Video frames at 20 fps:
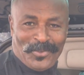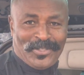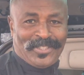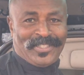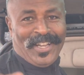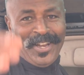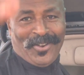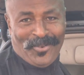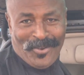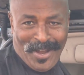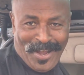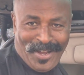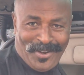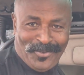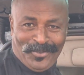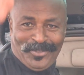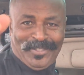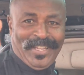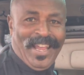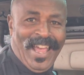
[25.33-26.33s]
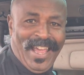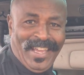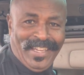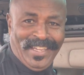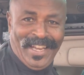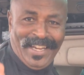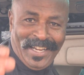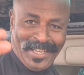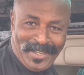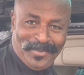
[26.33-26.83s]
في المستوى
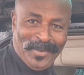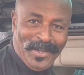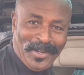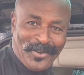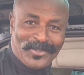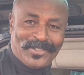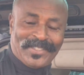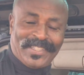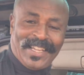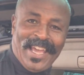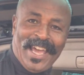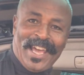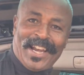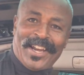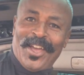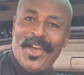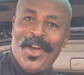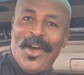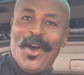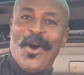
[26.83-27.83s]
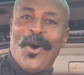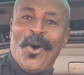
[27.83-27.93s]
وتحيه للكبير والصغير